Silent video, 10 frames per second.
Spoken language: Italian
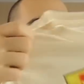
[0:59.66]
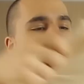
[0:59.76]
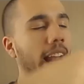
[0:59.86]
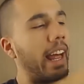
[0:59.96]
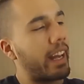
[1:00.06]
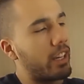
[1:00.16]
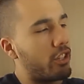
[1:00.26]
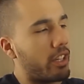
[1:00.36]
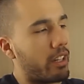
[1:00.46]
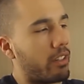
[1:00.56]
regalare in
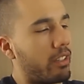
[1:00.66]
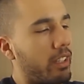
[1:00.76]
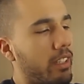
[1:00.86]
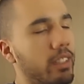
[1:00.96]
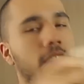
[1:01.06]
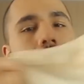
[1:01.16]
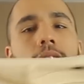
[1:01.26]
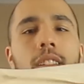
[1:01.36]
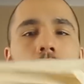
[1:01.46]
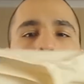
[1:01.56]
giro.
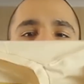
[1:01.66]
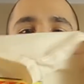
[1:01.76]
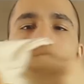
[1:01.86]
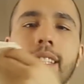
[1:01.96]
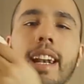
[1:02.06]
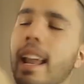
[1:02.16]
Comunque questa